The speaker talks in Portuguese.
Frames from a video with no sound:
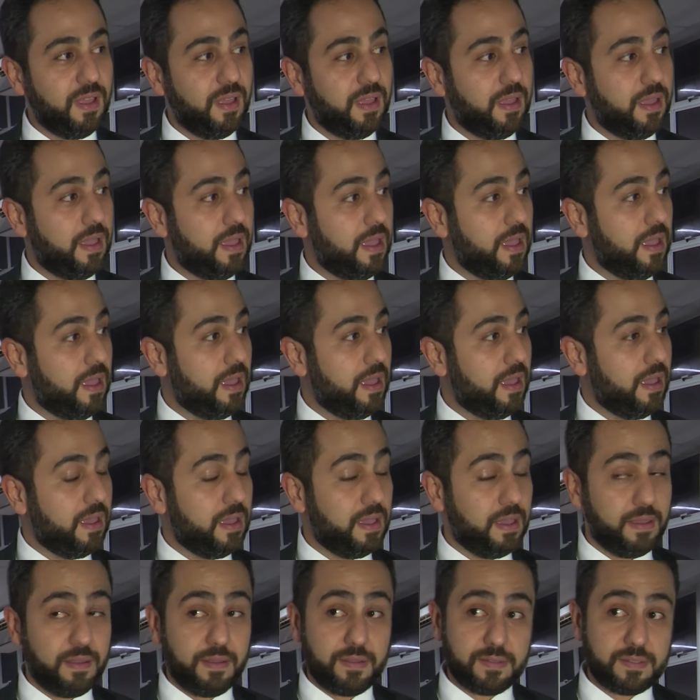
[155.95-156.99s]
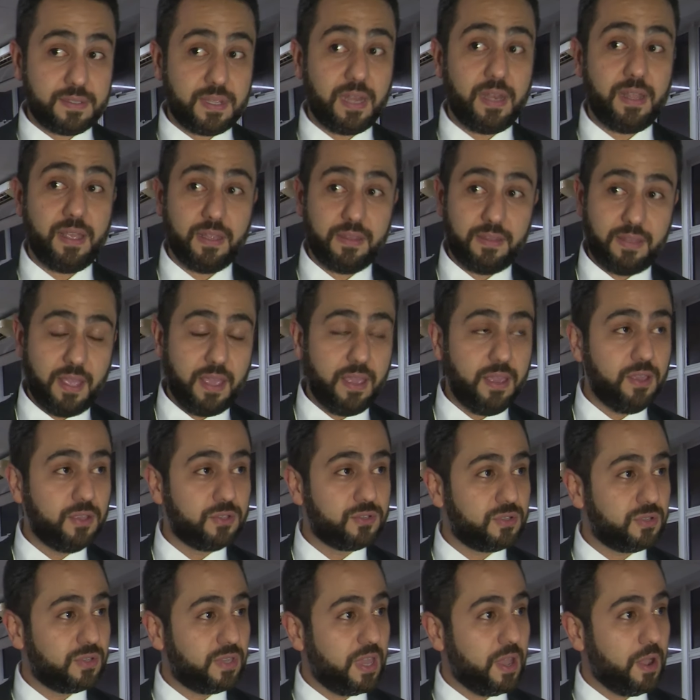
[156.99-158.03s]
É, salientei
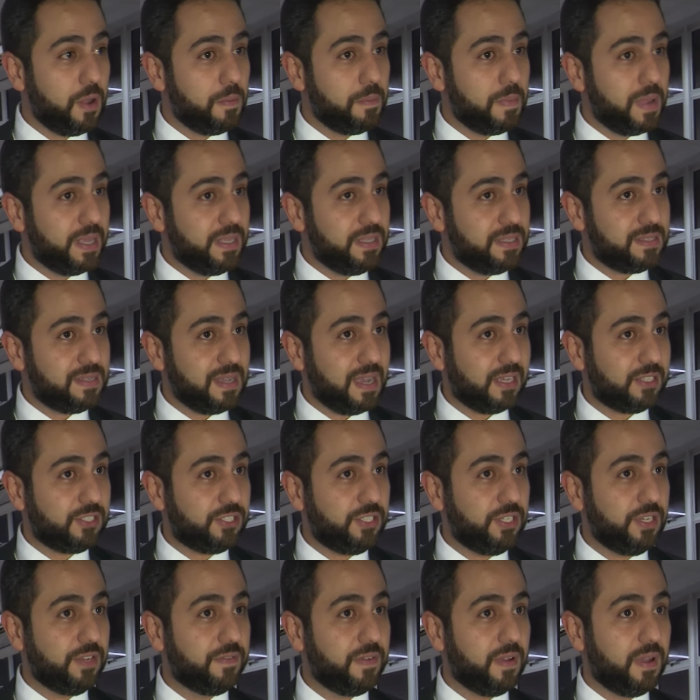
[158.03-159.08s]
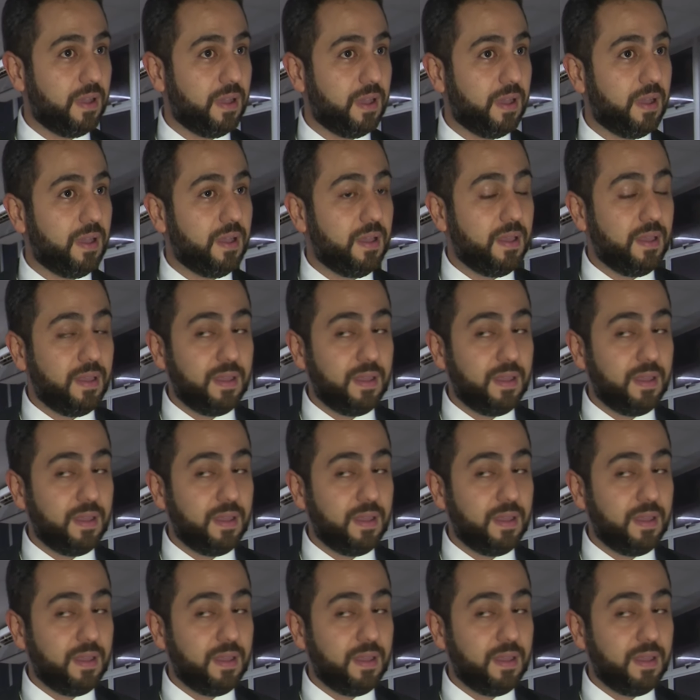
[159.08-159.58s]
isso, que é uma iniciativa